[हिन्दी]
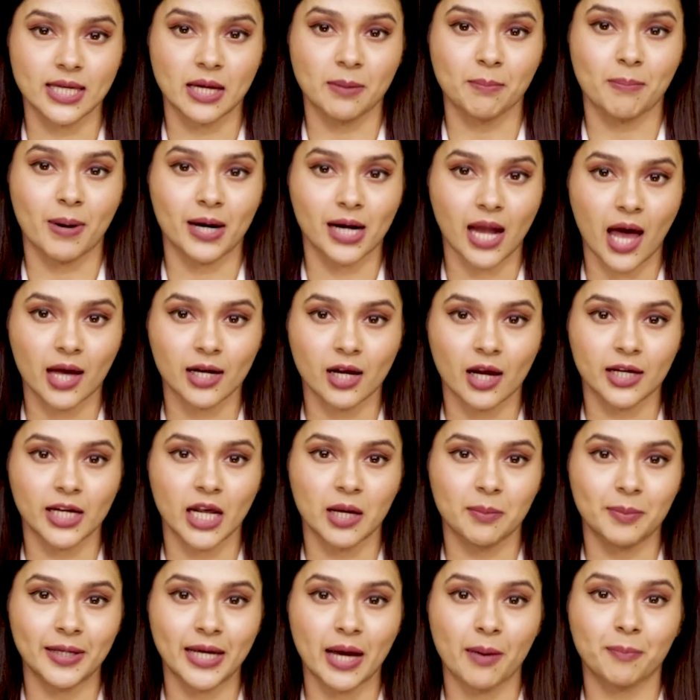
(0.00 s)
सिंह भड़ाना
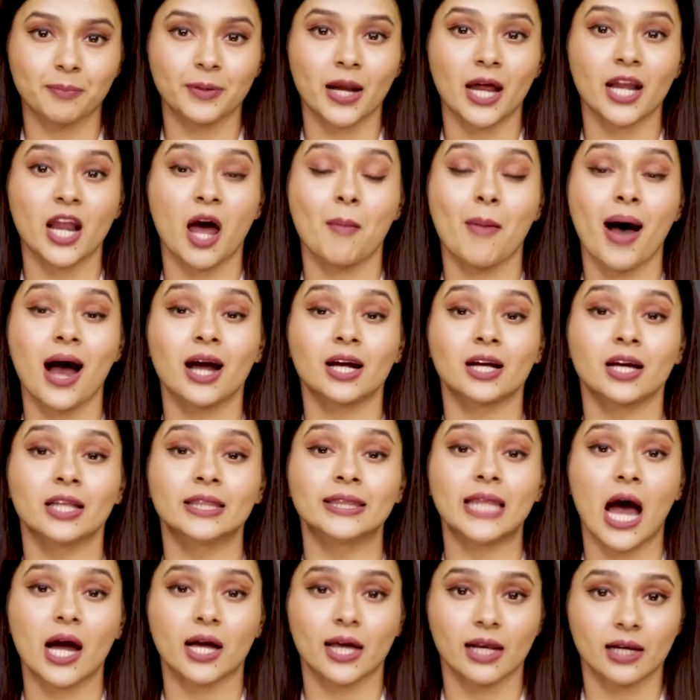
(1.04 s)
ने भी अपना
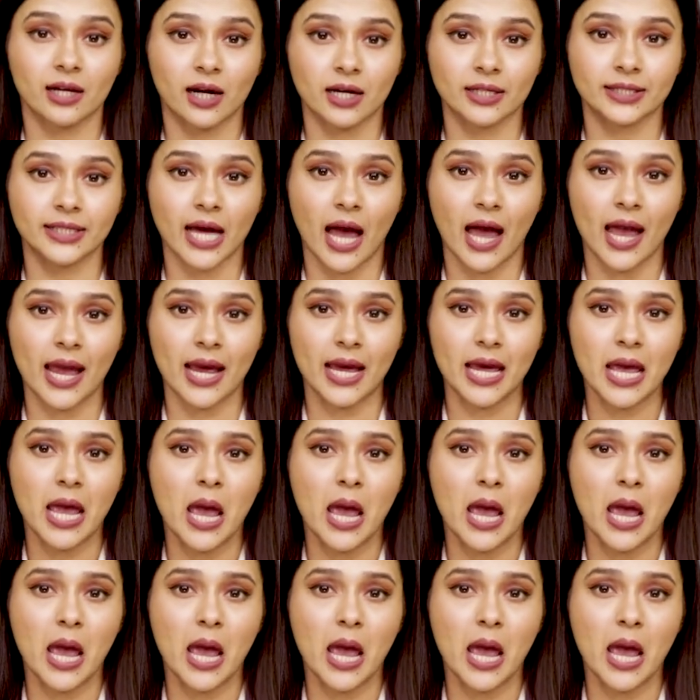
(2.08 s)
नामांकन दाखिल कर दिया है